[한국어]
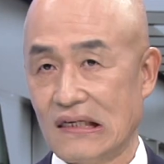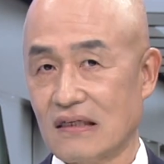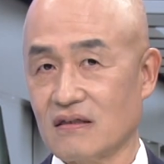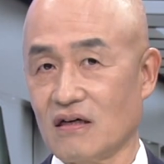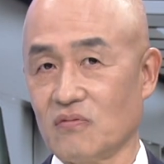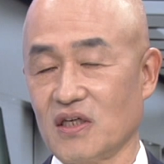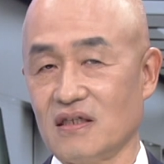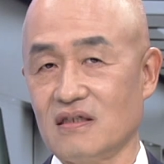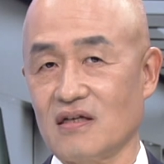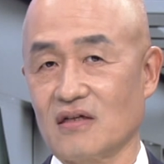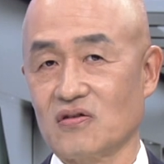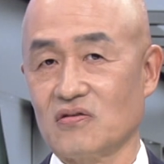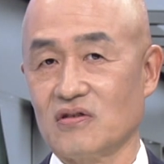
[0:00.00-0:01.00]
그다음에
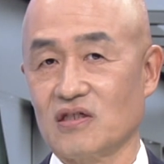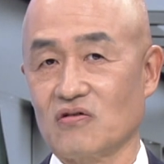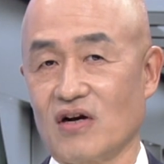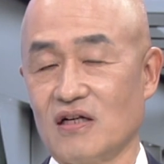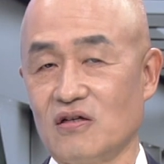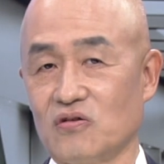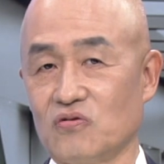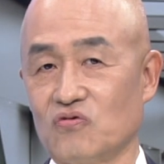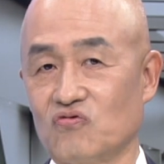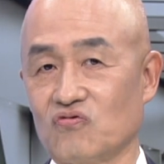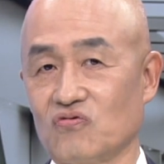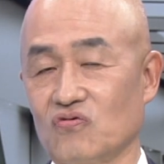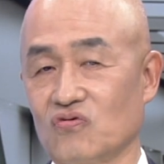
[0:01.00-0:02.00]
2차 전지
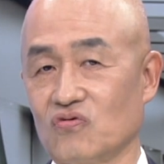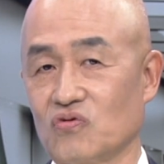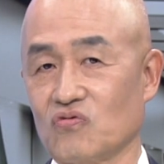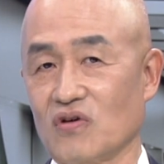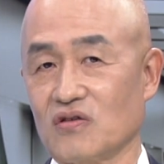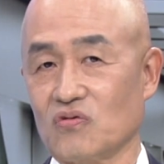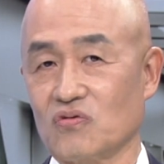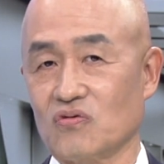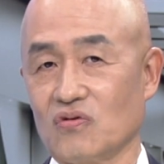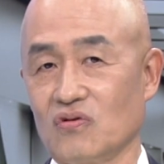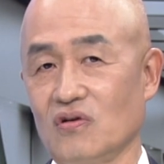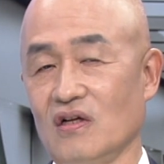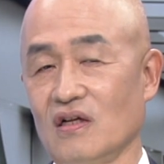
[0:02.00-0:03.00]
관련주
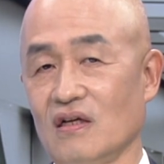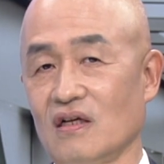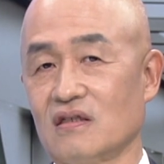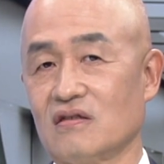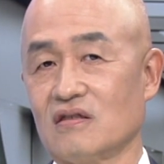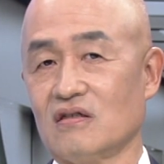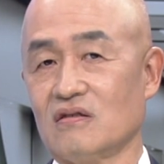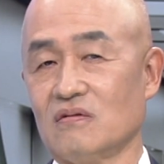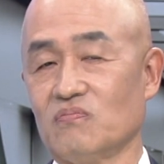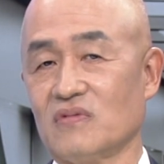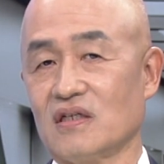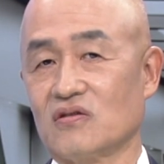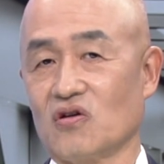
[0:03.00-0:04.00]
쪽에서도
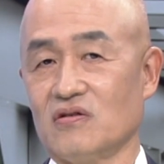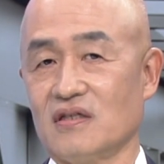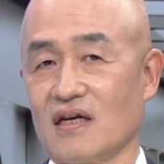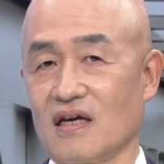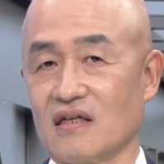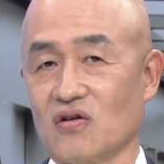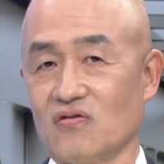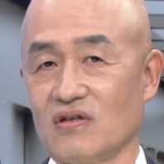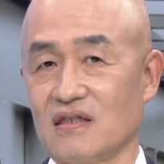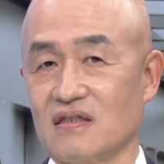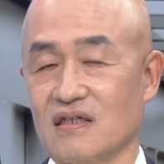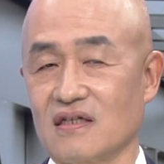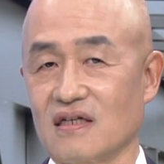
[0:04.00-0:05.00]
지금 전 세계
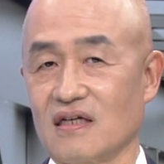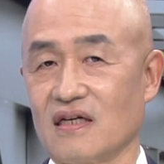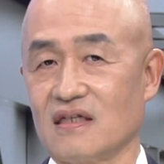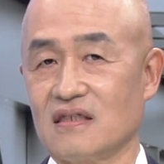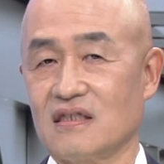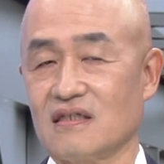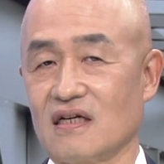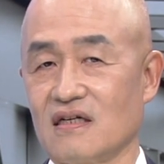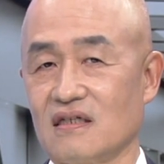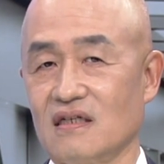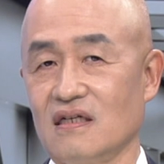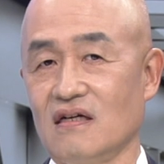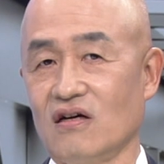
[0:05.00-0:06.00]
전기차의
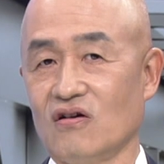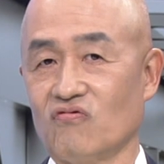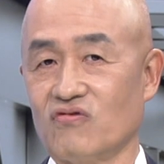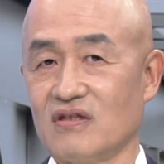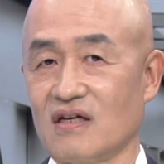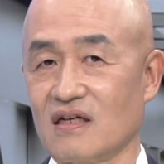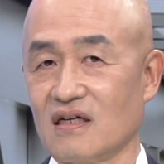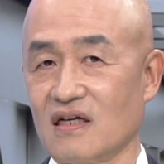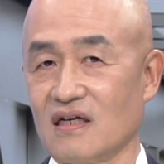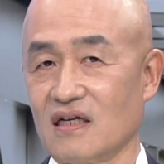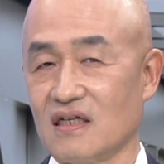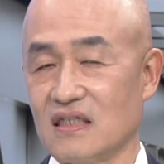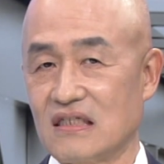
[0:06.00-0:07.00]
시장을
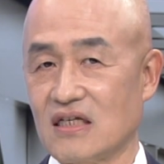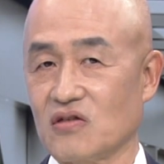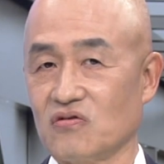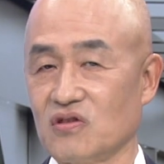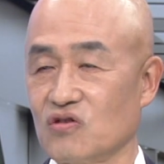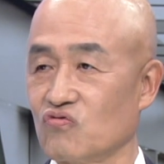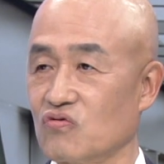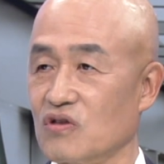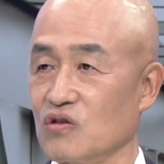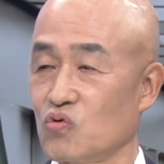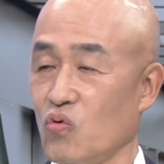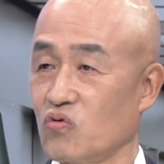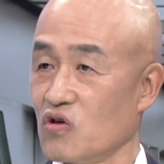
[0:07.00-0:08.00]
우리나라 2차
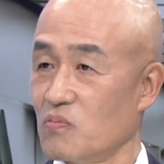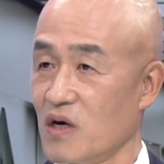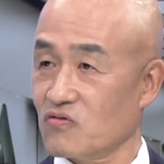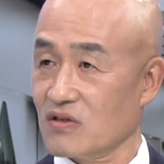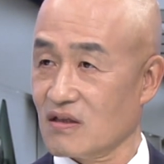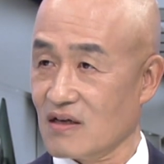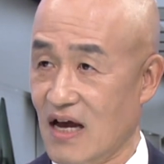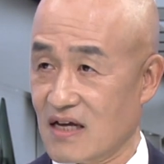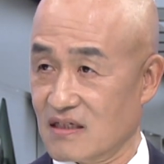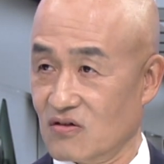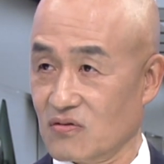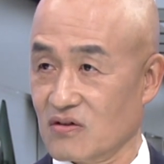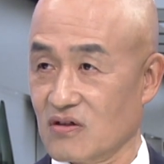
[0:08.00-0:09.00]
전지주들이 독점하고 있는 게
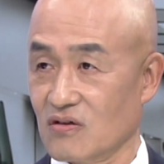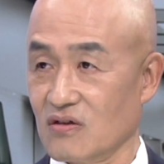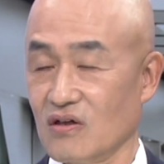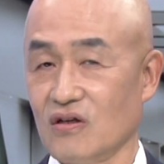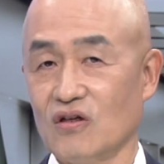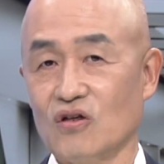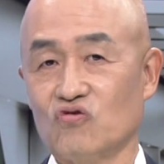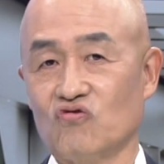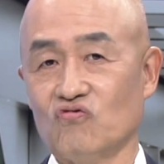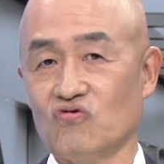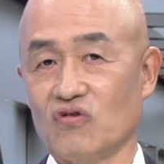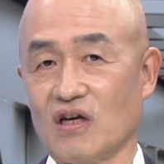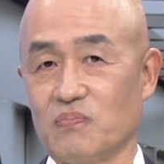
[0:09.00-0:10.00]
아니거든요.
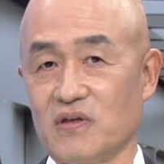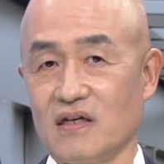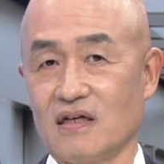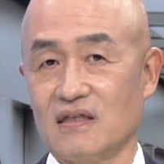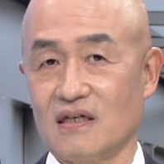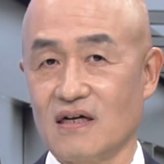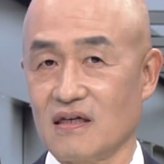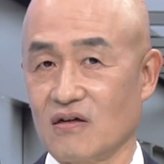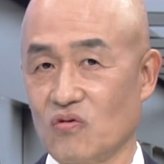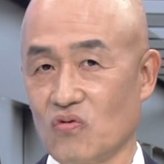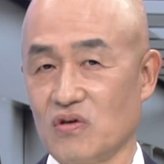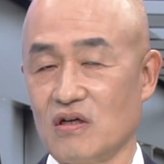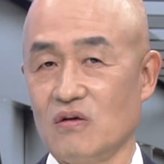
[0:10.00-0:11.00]
중국의 BYD가
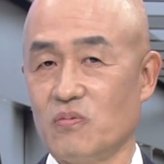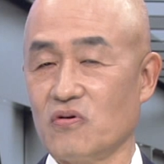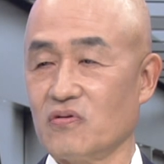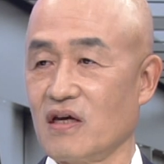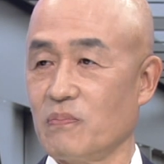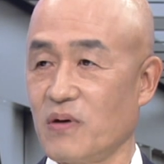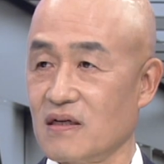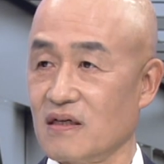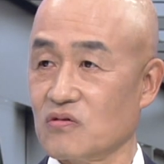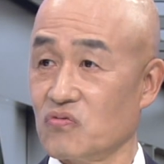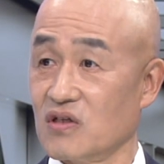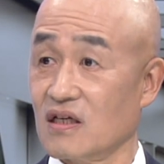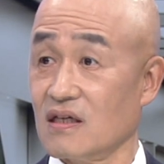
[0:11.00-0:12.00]
있고 일본의
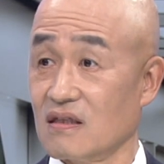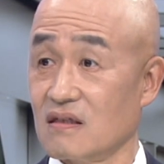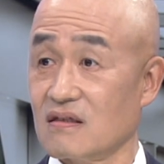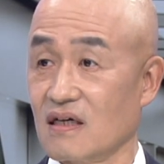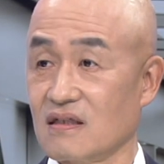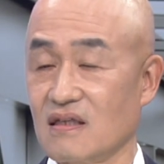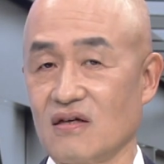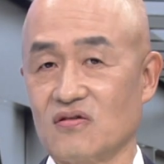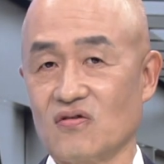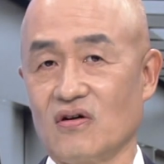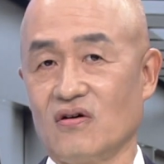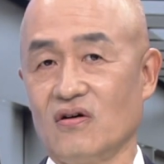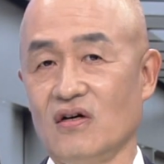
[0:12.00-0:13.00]
파나소닉이 있는
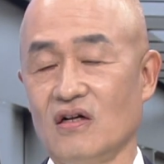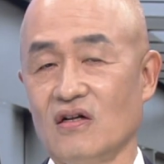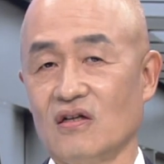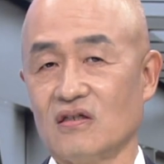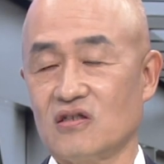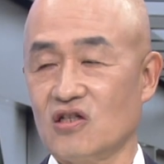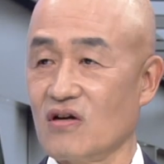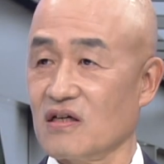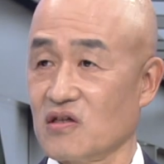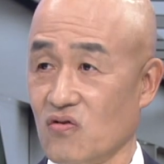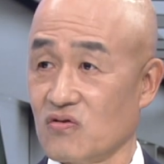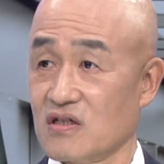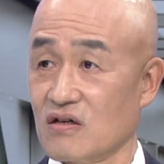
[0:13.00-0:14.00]
상태에서 치열한
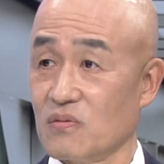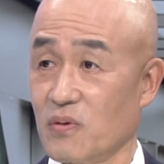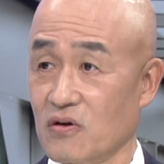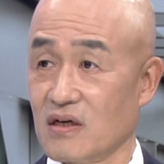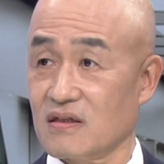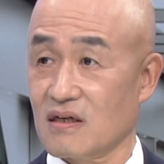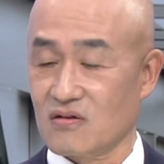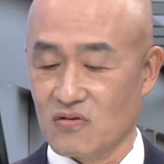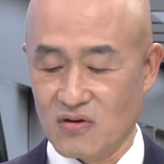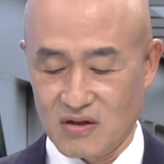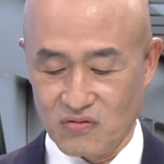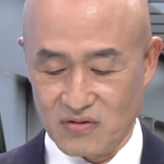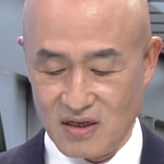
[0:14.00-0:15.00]
경쟁을 벌여야 되는
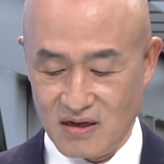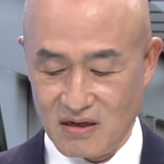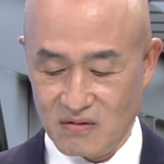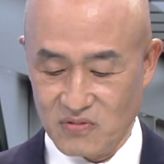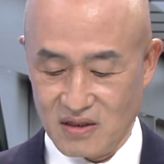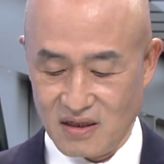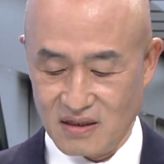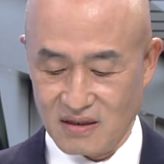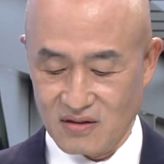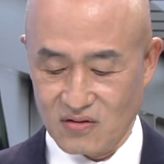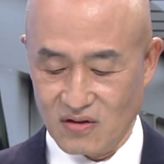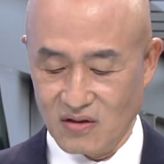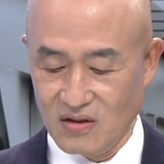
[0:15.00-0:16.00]
거라고 생각합니다.
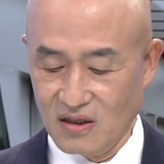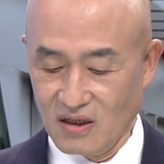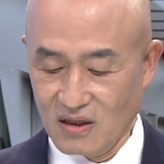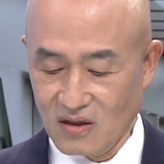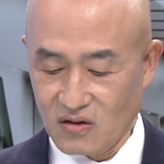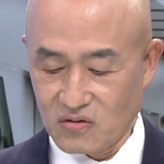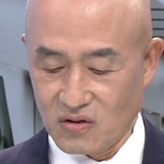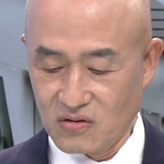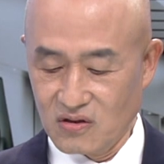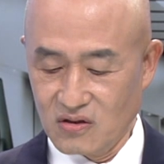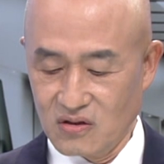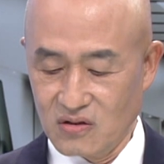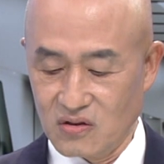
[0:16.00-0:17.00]
그래서
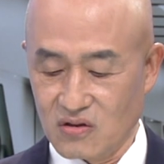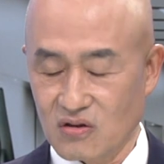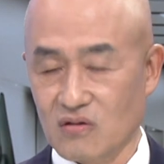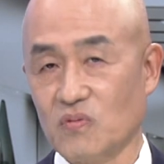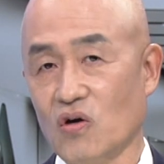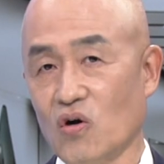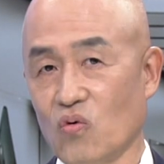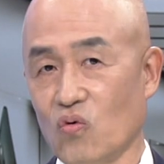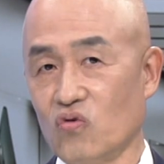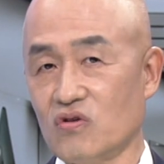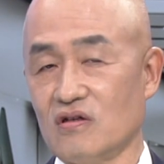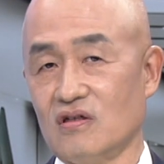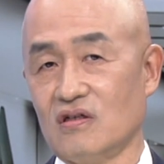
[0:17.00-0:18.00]
저는 지금
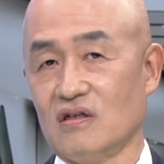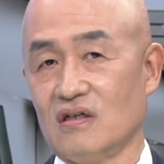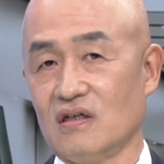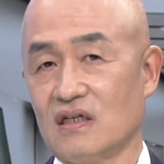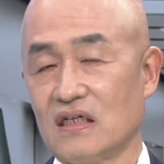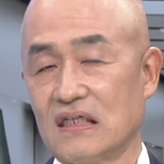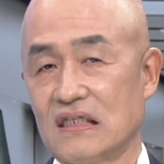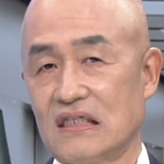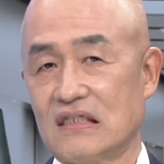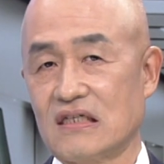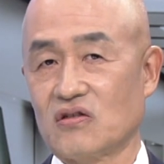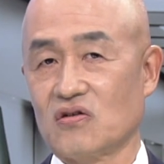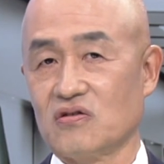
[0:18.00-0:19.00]
오늘
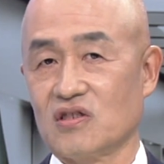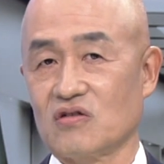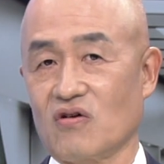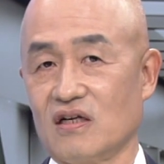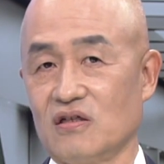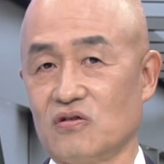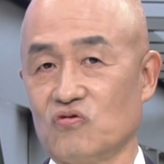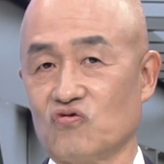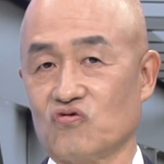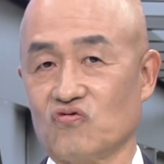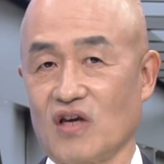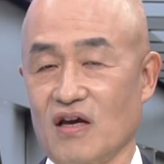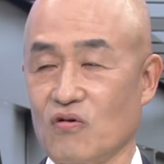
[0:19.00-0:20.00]
2차 전지 관련주
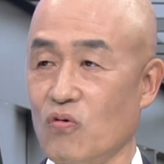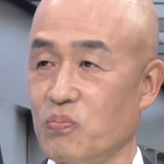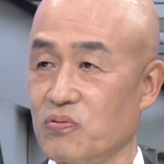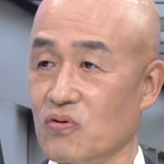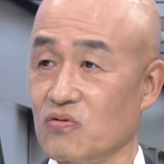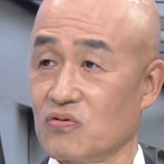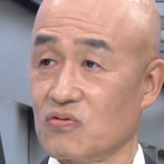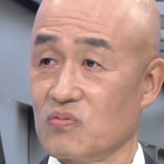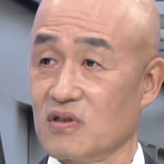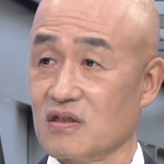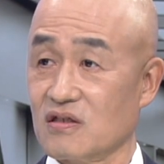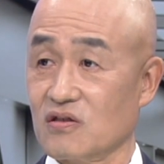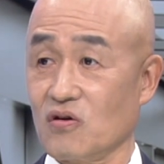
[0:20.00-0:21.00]
중에 에코프로
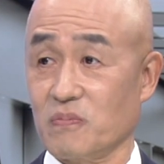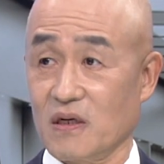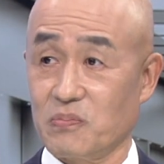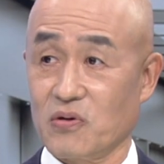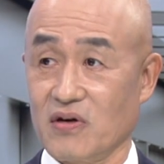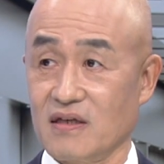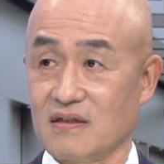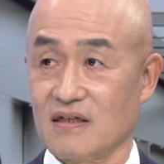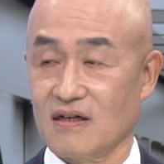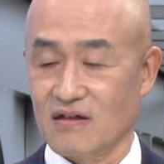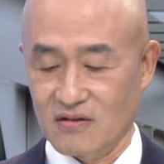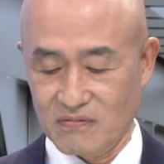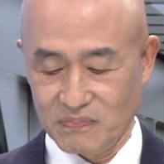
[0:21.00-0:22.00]
그룹이 실적 발표를
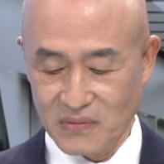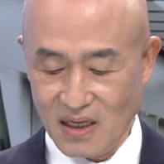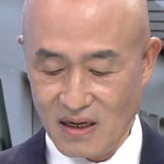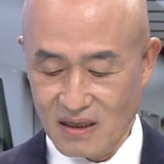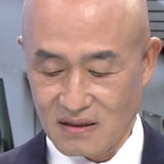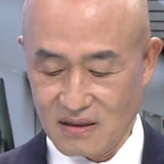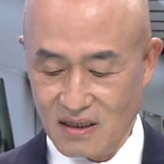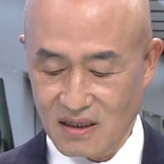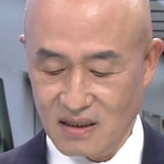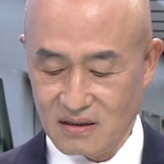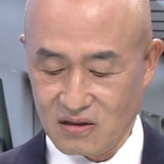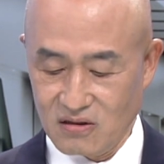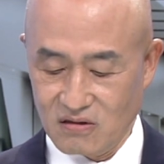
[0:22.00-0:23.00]
했잖아요.
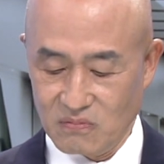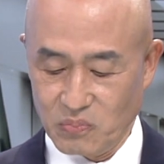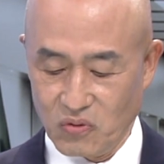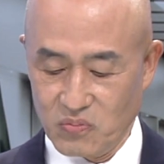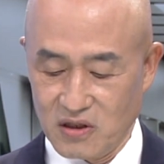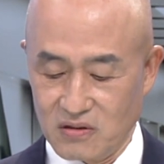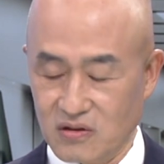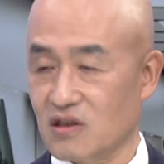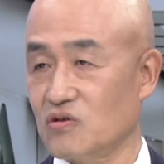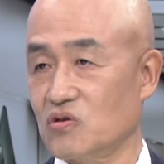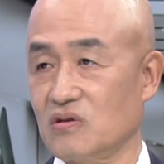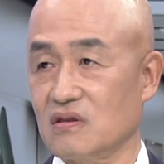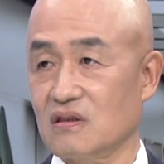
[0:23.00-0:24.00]
근데 지금 보면은
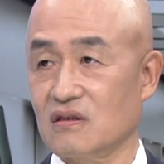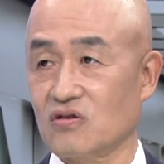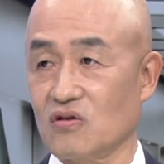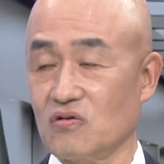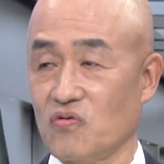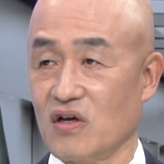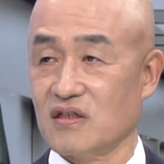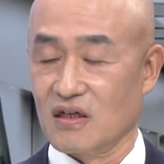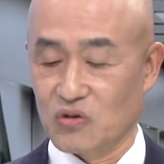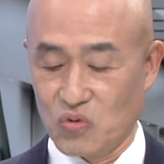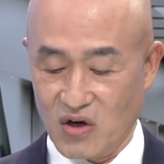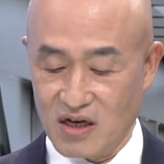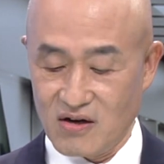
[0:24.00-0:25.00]
실적은 굉장히
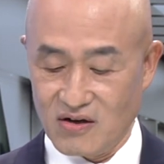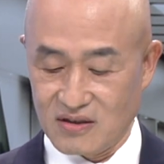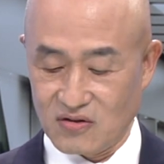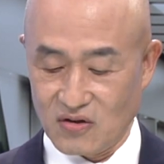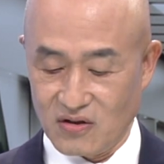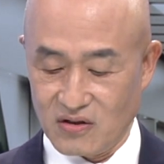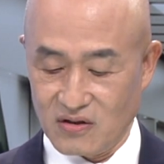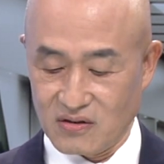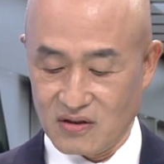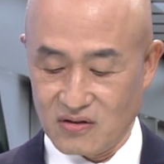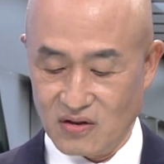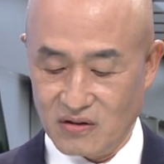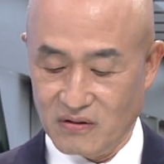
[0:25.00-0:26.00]
좋게 나왔어요.
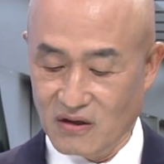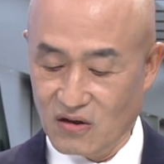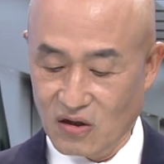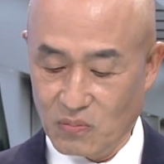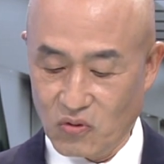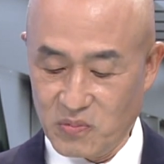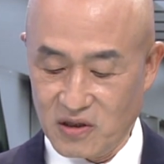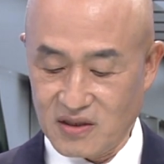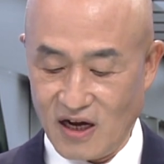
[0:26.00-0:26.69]
그래서 보면